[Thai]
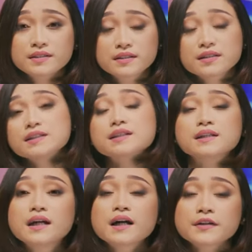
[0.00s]
ขอบคุณ
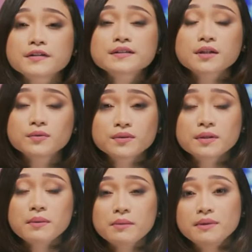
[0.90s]
ทุกคนที่อยู่เคียง
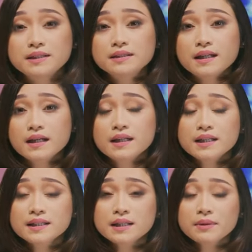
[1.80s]
ข้างในช่วงเว
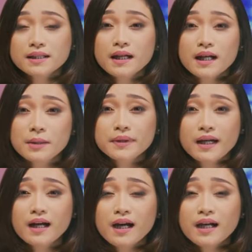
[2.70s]
ลาที่ยากลำบาก
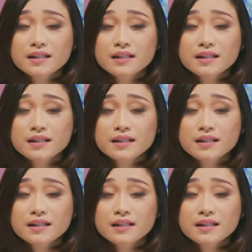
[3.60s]
นี้